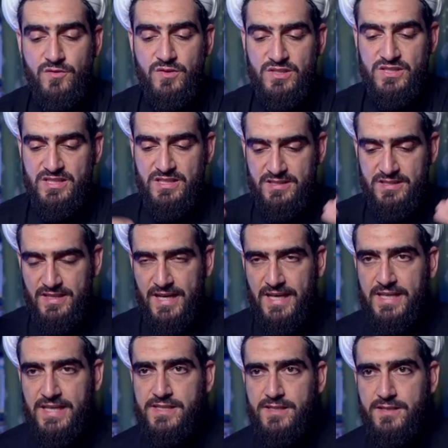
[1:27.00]

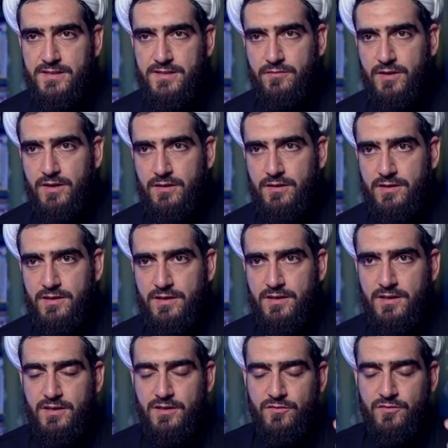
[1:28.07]
строительство,
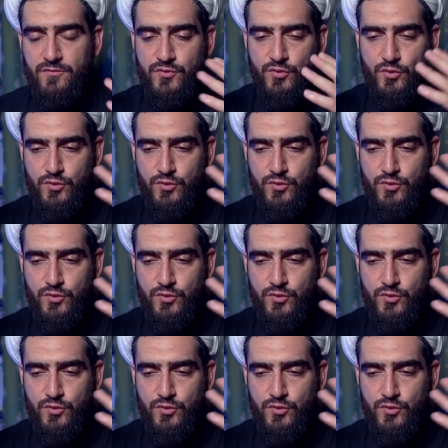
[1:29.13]
все,